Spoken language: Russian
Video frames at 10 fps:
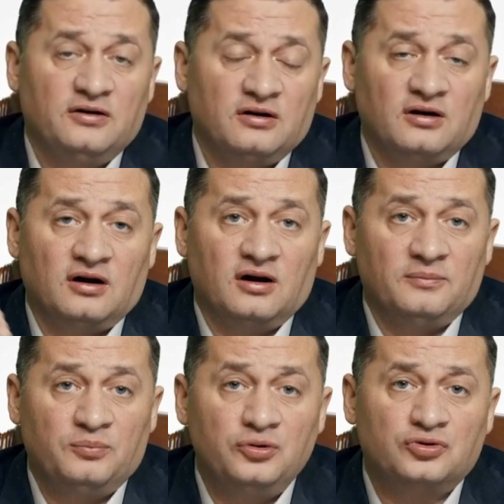
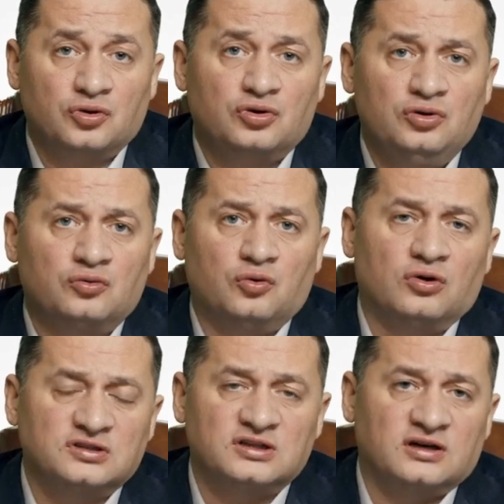А, будь то
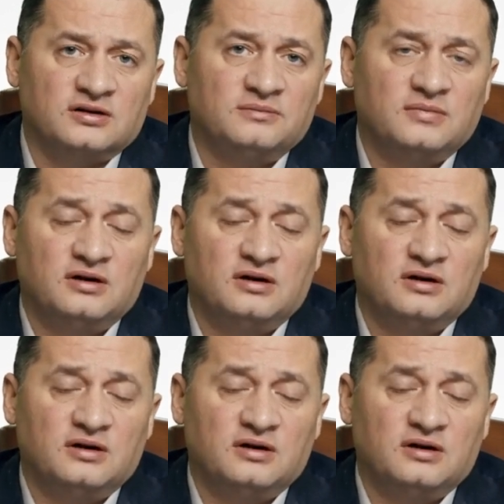глюкоза,